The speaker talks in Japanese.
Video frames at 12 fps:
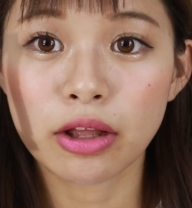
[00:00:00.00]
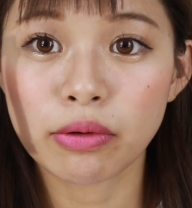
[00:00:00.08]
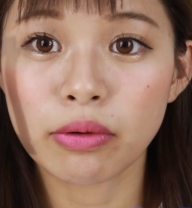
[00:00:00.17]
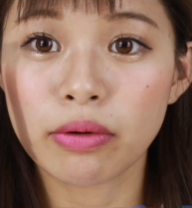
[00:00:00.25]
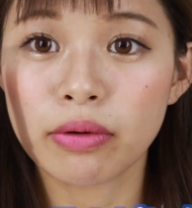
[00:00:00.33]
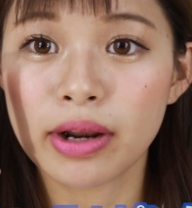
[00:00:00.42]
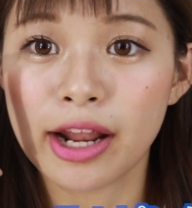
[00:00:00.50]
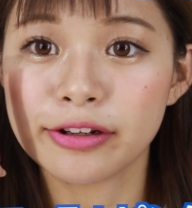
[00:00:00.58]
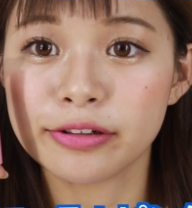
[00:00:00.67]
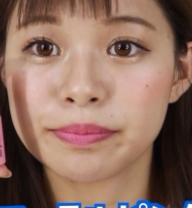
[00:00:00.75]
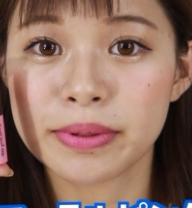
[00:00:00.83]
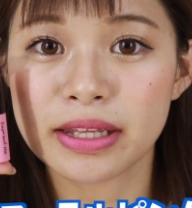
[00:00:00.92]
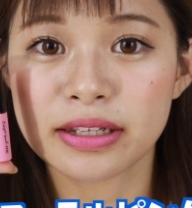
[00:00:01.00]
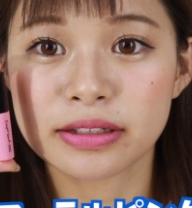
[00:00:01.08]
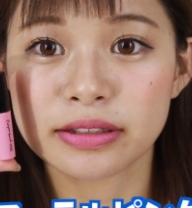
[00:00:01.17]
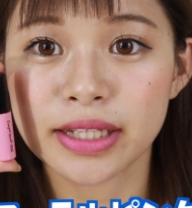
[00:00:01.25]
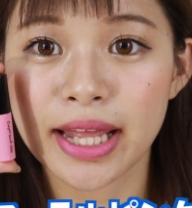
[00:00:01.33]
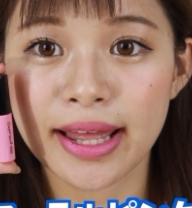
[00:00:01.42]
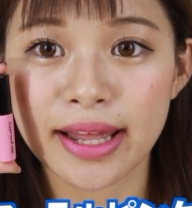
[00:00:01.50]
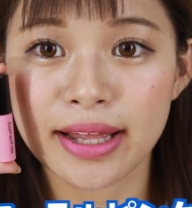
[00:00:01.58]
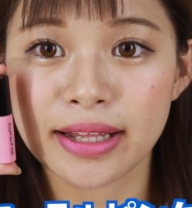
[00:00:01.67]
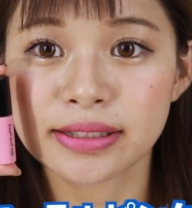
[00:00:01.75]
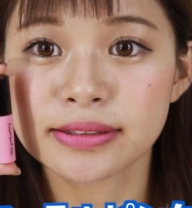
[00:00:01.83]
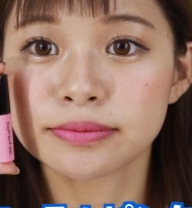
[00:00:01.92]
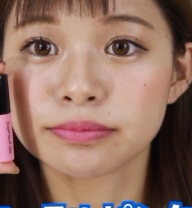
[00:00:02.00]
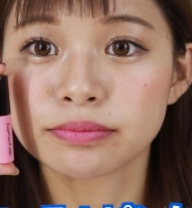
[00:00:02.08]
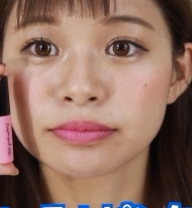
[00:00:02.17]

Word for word: コーラルピンクです。